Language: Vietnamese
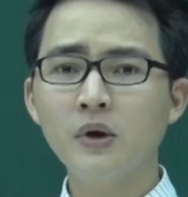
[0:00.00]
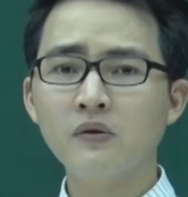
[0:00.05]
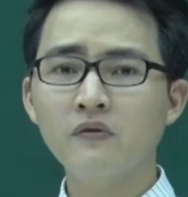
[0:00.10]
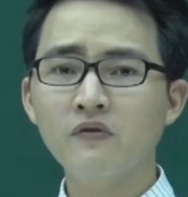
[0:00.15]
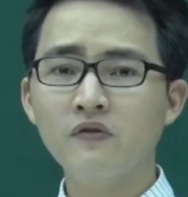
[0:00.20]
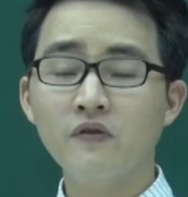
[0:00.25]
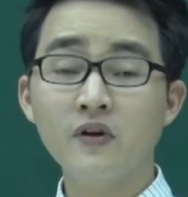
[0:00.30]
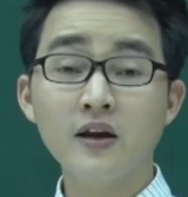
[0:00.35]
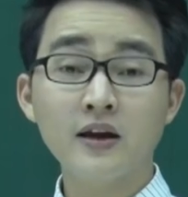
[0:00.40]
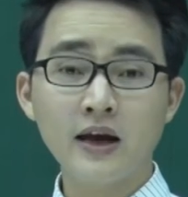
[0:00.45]
mà
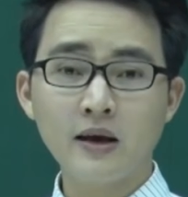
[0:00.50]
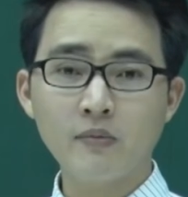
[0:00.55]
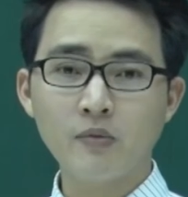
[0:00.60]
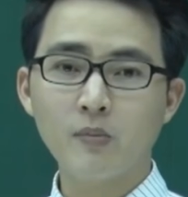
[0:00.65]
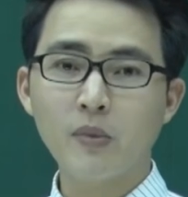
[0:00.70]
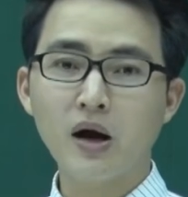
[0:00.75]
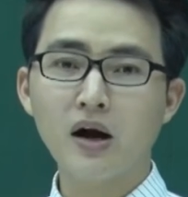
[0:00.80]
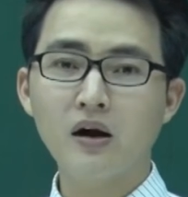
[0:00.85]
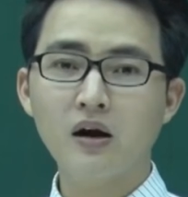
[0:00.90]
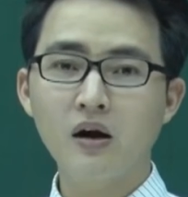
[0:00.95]
V kép
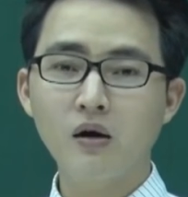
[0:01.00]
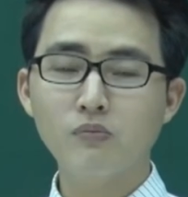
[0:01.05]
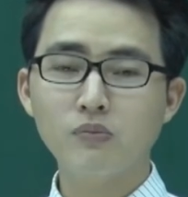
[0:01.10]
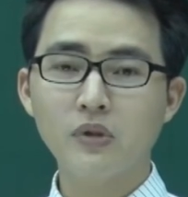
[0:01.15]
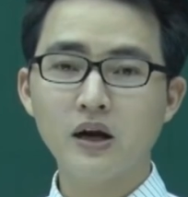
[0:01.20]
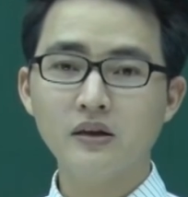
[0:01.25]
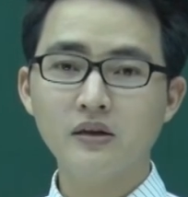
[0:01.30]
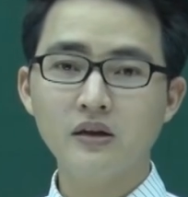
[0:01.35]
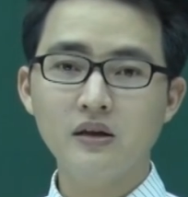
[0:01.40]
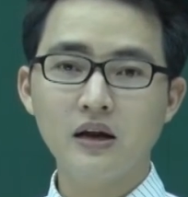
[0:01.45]
nó bằng
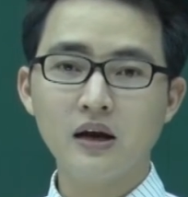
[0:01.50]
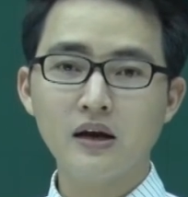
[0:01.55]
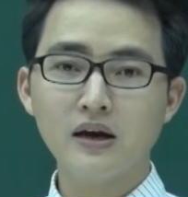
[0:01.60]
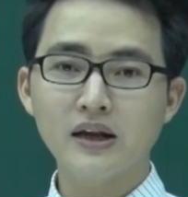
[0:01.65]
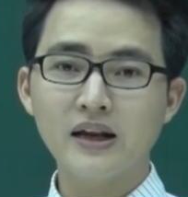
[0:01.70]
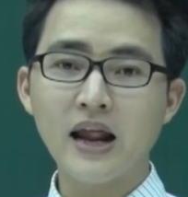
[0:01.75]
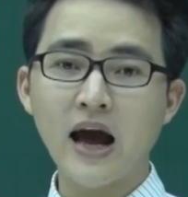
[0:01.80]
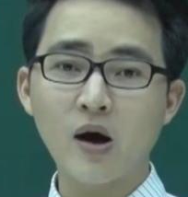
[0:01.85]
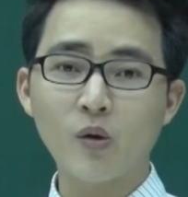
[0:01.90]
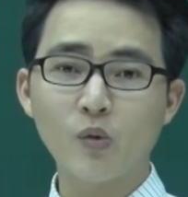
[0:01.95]
không cái thì là
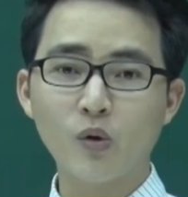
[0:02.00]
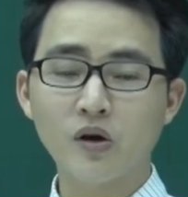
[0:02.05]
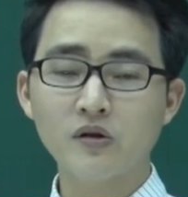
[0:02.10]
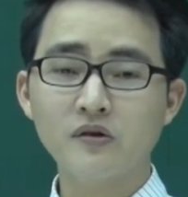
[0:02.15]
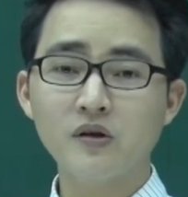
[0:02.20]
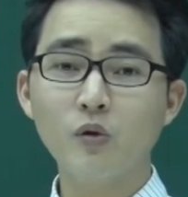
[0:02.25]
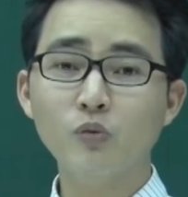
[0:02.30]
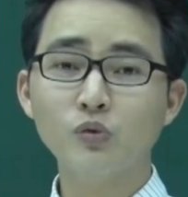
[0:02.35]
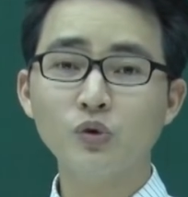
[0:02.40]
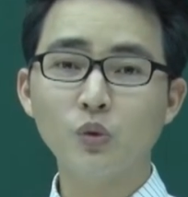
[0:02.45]
nghịch đảo của nó
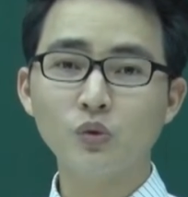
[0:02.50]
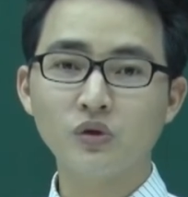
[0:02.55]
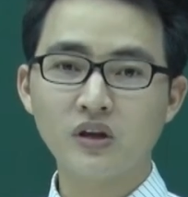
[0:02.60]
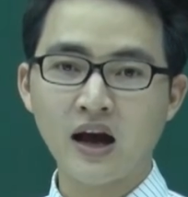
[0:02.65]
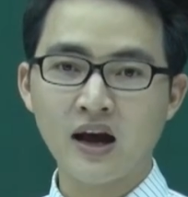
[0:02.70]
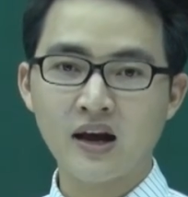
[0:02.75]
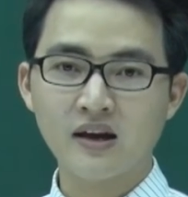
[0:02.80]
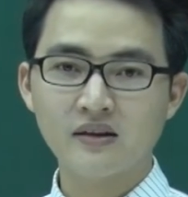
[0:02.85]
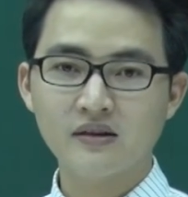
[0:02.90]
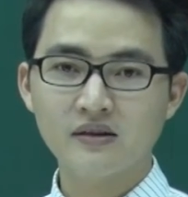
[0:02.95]
sẽ không tồn
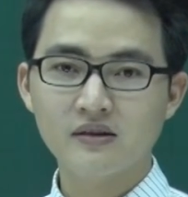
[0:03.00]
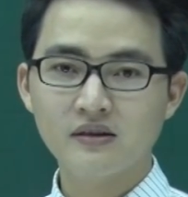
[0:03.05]
tại.